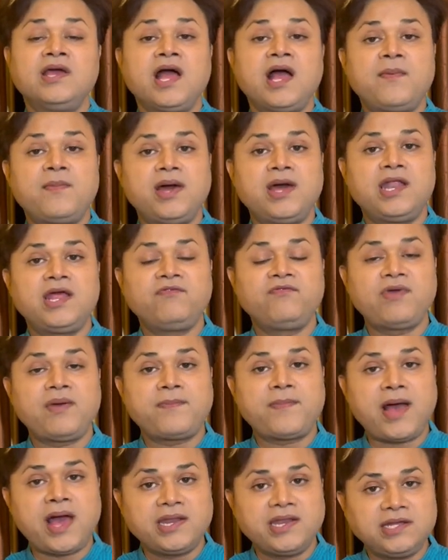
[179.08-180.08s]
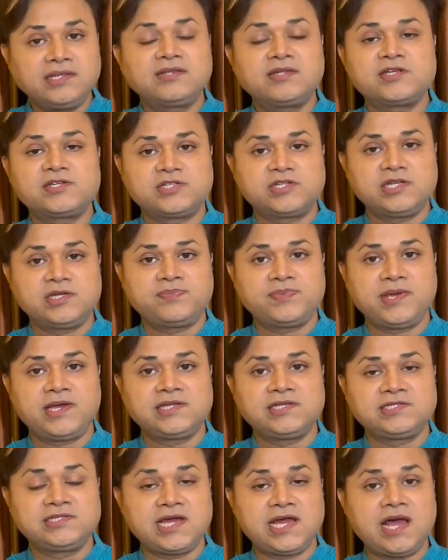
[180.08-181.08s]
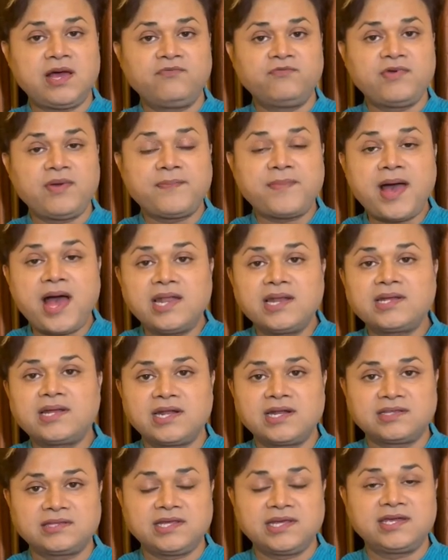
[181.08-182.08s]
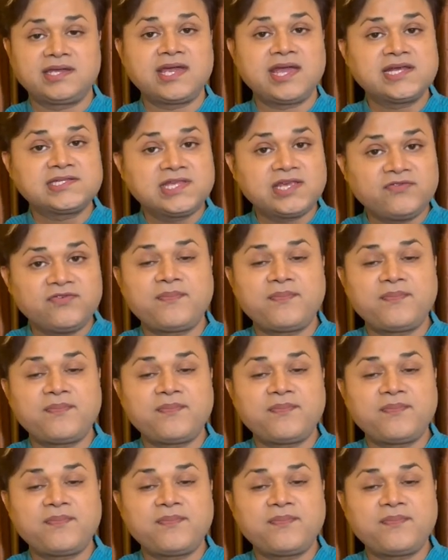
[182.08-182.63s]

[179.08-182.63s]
हमारे व्यापारिक दृष्टि पे जहां हम व्यापार करते हैं कैसे